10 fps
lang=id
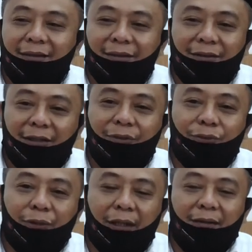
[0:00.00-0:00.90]

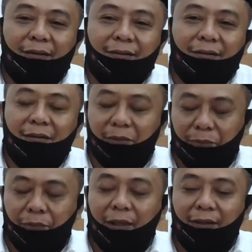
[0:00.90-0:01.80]
ratusan
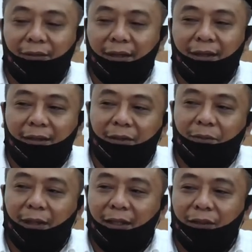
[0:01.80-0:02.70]
ribuan orang latar
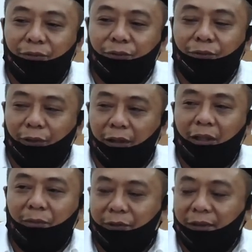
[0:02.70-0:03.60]
belakang suku
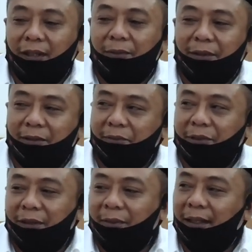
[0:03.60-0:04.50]
agama segala macam
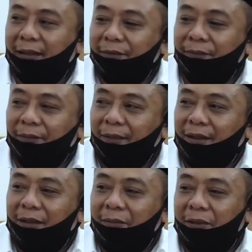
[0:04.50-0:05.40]
bisa bareng
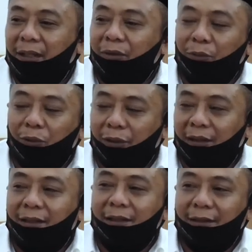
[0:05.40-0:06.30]
bisa ngomong
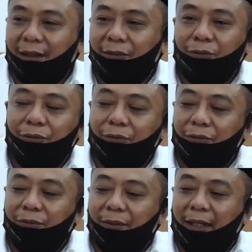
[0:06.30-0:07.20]
ngerti satu
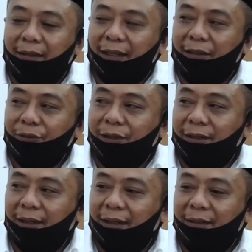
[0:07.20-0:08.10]
bahasa
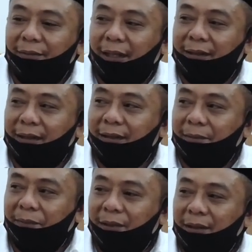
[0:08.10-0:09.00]
Indonesia dan merasa tetap
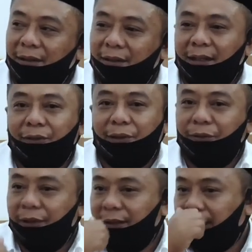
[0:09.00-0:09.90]
satu
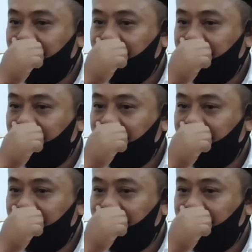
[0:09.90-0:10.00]
Indonesia